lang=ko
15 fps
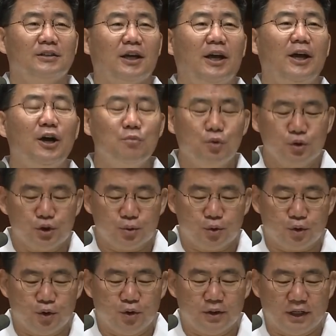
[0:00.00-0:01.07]
다양한
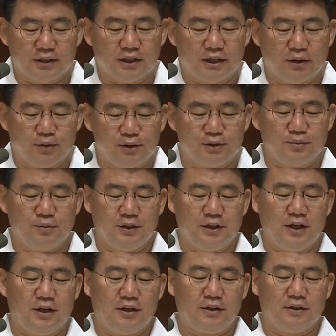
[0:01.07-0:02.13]
모습으로 나타나고 있습니다.